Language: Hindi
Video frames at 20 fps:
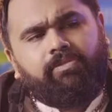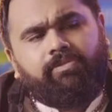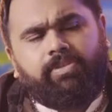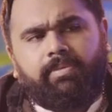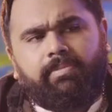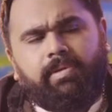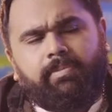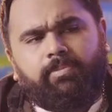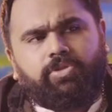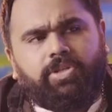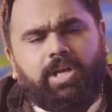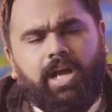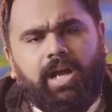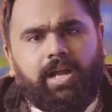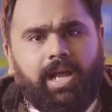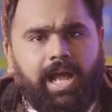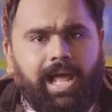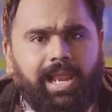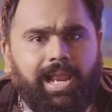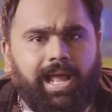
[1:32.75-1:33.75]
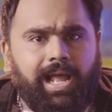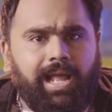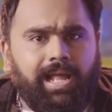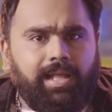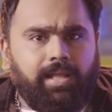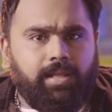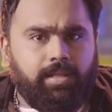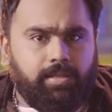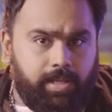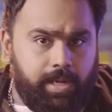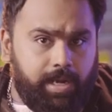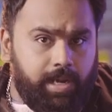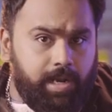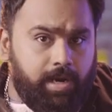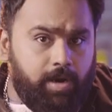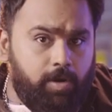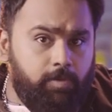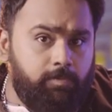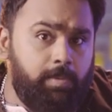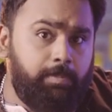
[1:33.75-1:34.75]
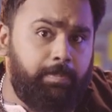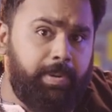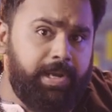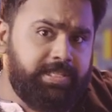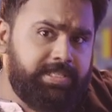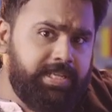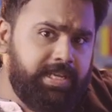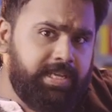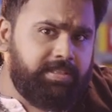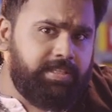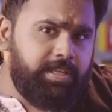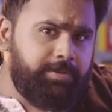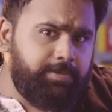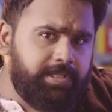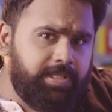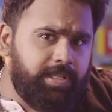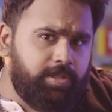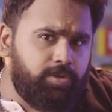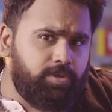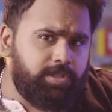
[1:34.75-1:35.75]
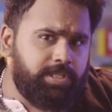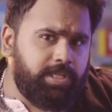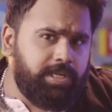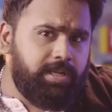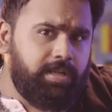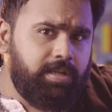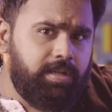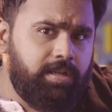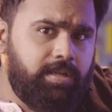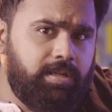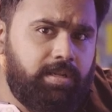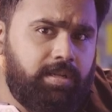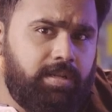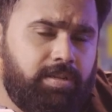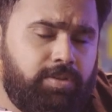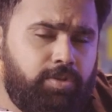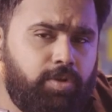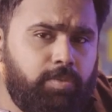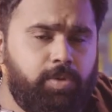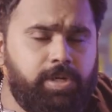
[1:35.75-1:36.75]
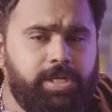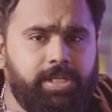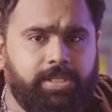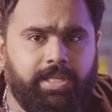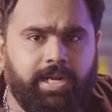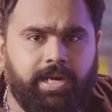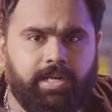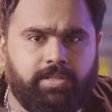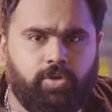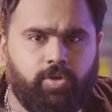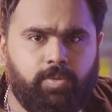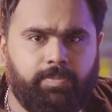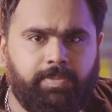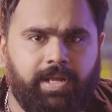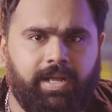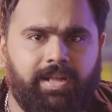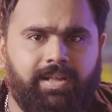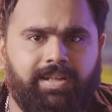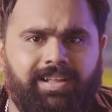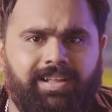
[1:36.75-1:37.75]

फिर मैं पूछा खाला तेरे अकाउंट में पैसे कितने बता तो जरा तो बोली डेढ़ सौ रुपया